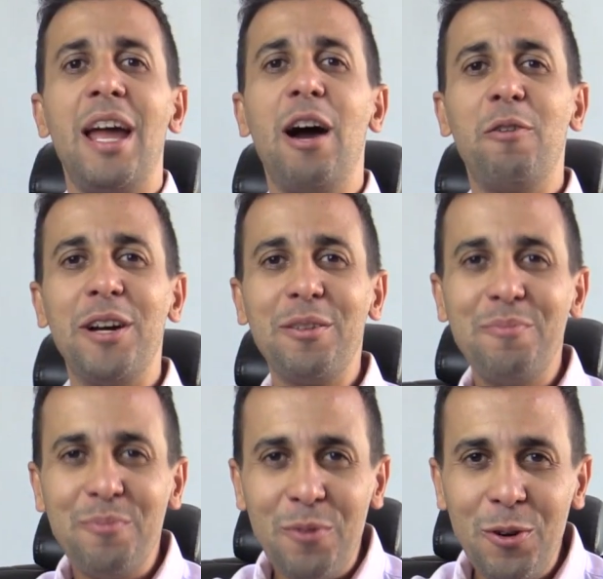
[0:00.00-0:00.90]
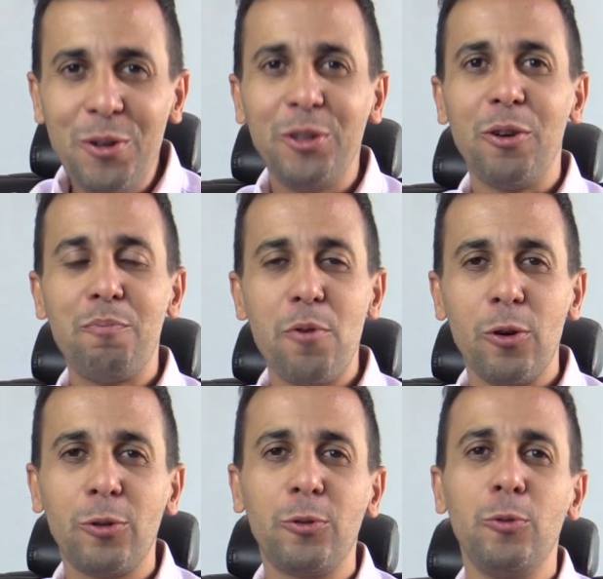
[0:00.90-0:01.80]
é um ano muito
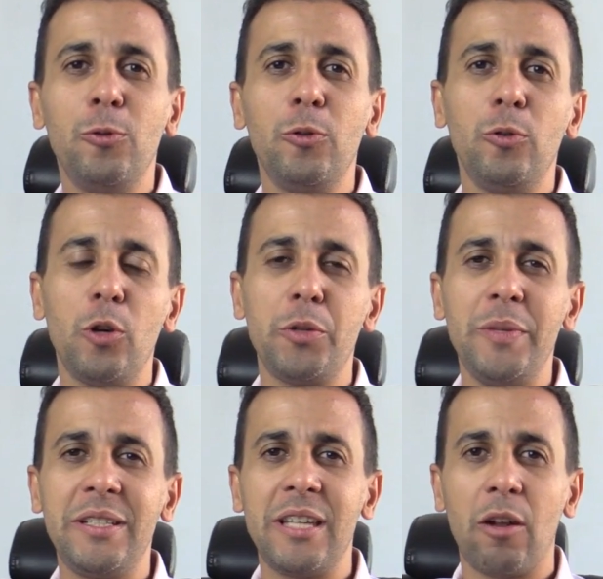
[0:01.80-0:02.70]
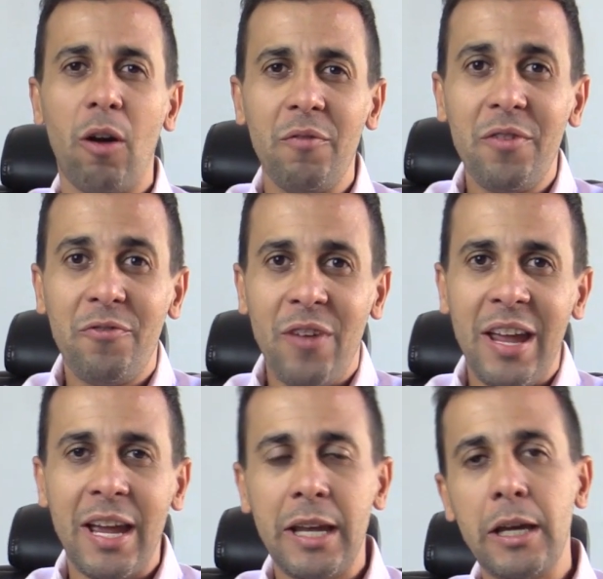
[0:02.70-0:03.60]
oportuno. 2019
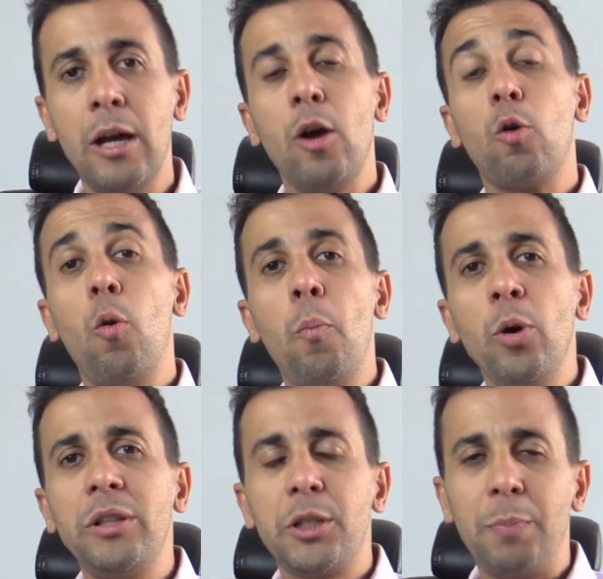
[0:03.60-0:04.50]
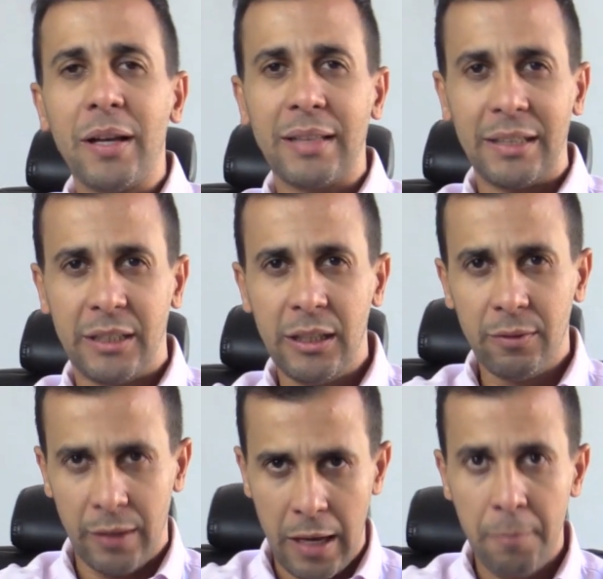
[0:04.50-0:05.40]
vem aí com muita
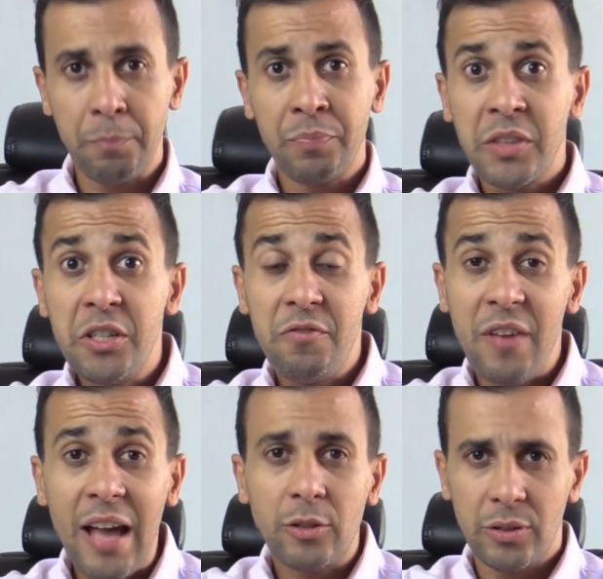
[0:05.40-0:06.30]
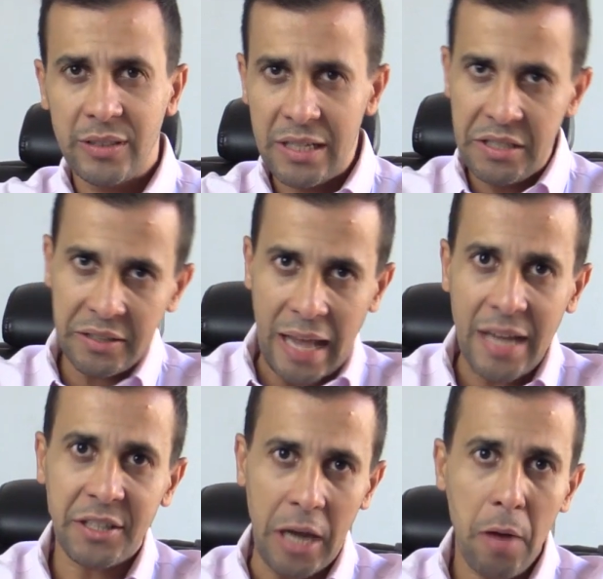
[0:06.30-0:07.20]
expectativa, né? Diversos
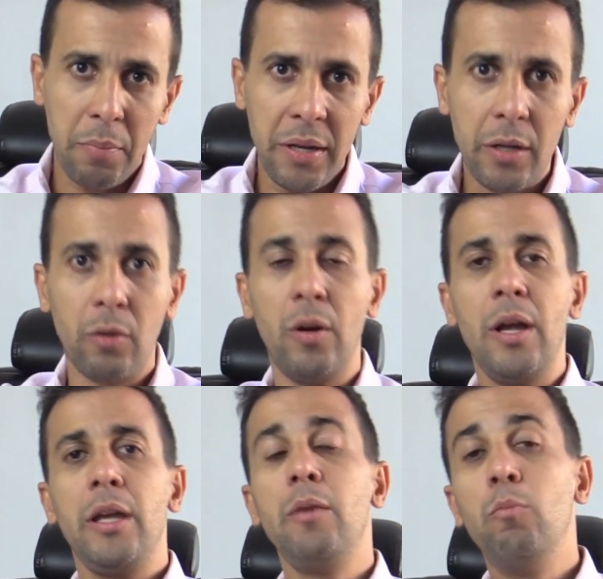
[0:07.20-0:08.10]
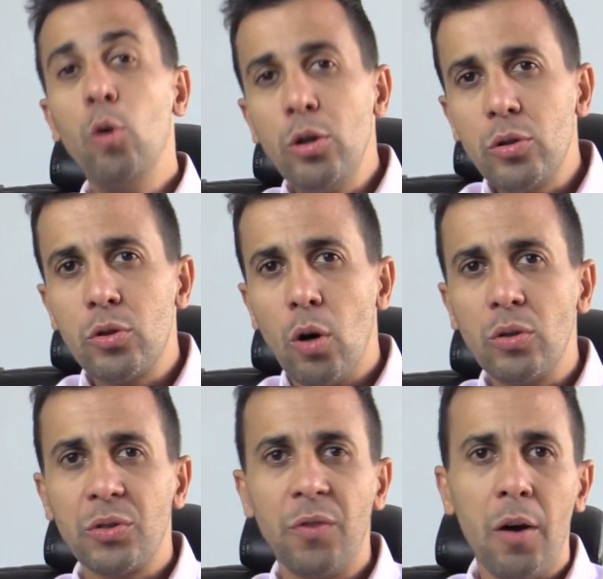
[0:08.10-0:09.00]
editais já abriram e muitos
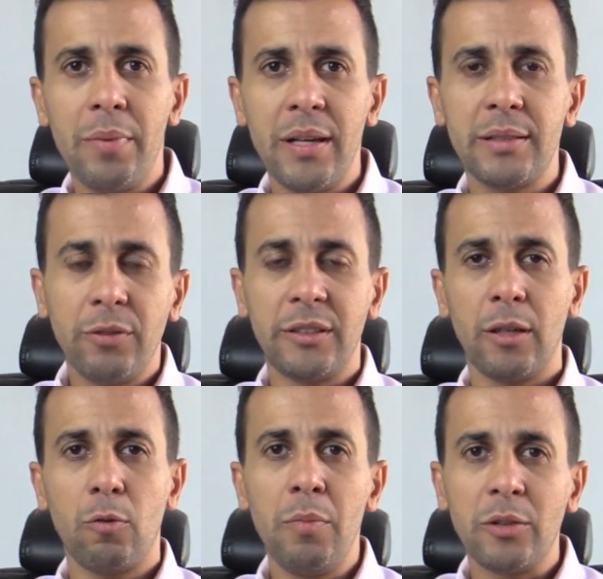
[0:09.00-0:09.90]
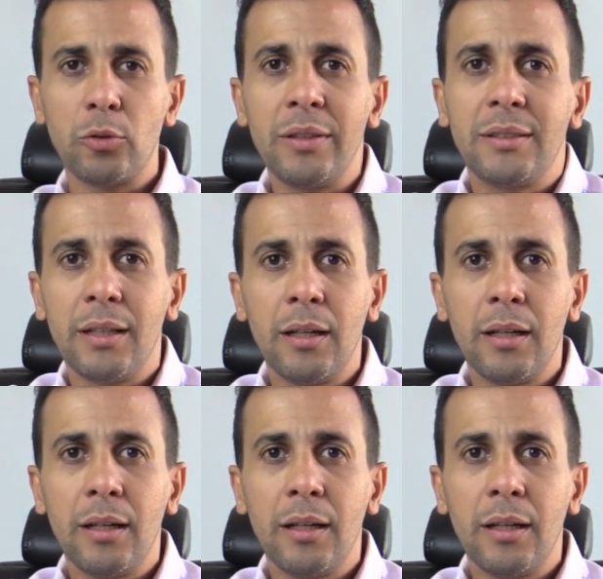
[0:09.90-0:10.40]
outros vão abrir. Se você começou esse